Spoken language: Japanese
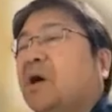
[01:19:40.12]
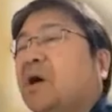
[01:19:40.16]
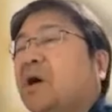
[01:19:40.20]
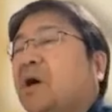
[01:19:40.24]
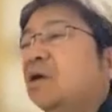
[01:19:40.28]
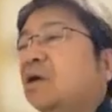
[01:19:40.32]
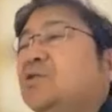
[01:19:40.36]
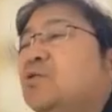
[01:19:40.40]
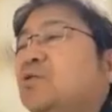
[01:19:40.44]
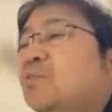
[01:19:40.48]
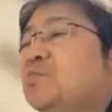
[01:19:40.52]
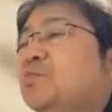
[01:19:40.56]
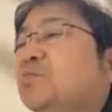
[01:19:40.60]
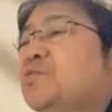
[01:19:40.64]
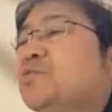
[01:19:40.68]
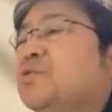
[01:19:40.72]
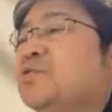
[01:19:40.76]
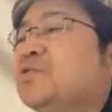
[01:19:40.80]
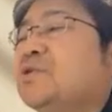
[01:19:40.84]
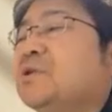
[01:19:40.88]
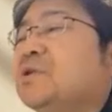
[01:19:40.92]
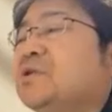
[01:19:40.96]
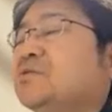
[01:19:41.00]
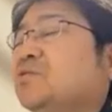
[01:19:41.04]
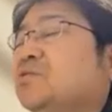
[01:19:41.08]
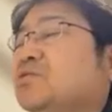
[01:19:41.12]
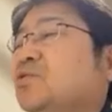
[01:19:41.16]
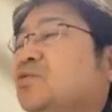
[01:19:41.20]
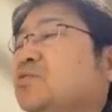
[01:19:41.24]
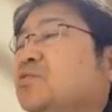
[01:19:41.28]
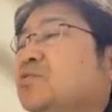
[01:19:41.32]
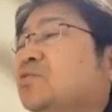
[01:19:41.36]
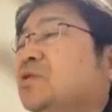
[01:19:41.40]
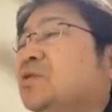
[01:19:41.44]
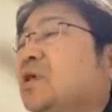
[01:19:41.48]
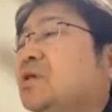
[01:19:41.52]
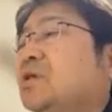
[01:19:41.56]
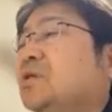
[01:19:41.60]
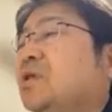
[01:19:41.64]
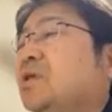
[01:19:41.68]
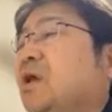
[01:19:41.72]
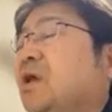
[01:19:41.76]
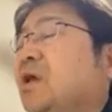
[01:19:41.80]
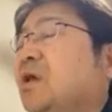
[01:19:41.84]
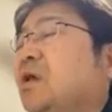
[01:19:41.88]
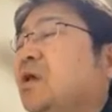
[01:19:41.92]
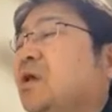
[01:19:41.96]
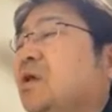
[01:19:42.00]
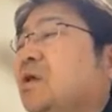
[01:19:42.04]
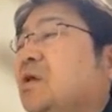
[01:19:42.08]
まあ4プロセスの測定
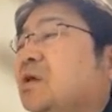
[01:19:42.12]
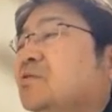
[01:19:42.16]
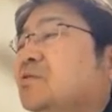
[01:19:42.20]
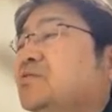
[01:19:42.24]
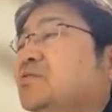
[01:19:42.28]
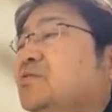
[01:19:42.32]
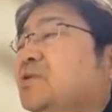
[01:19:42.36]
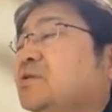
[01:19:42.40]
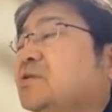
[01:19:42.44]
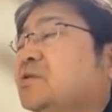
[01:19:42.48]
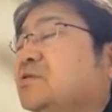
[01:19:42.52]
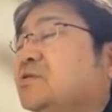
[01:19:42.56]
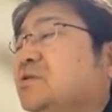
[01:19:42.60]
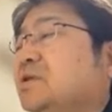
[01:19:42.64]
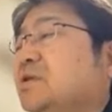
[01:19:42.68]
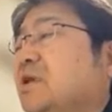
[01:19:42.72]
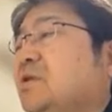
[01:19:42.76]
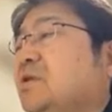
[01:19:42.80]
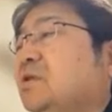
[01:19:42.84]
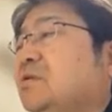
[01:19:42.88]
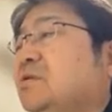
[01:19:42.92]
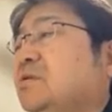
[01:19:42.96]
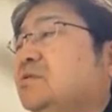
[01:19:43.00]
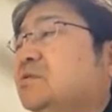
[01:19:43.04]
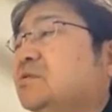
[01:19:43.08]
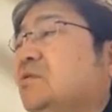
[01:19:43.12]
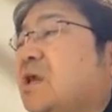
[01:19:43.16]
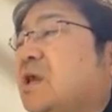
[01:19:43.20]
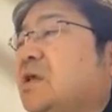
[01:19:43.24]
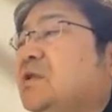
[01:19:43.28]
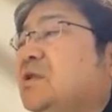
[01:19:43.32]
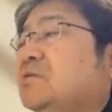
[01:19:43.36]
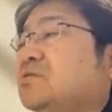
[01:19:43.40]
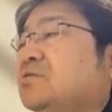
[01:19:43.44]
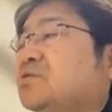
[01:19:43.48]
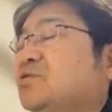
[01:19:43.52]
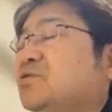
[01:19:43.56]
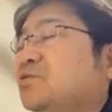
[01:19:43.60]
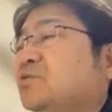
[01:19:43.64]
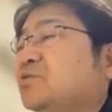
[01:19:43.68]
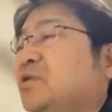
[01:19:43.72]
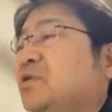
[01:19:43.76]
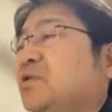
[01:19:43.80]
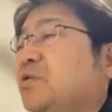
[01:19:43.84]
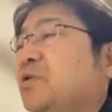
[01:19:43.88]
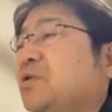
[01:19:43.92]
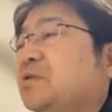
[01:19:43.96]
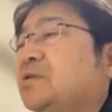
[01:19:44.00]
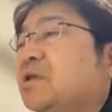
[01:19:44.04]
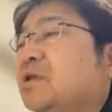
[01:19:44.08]
でウィークスケーリングの
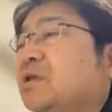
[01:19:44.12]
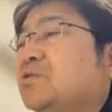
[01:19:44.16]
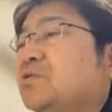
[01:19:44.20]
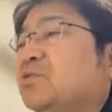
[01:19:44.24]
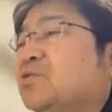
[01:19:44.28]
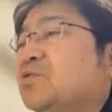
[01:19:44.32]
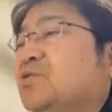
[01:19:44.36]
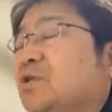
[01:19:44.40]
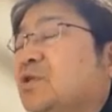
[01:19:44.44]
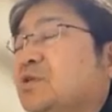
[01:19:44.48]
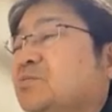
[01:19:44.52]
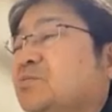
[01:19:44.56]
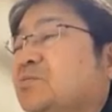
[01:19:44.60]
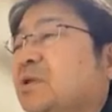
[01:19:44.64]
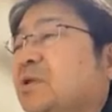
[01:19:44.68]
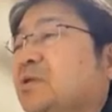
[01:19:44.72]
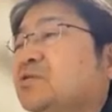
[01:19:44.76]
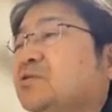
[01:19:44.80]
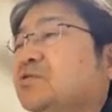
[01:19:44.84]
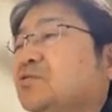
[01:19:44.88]
測定をやったということです。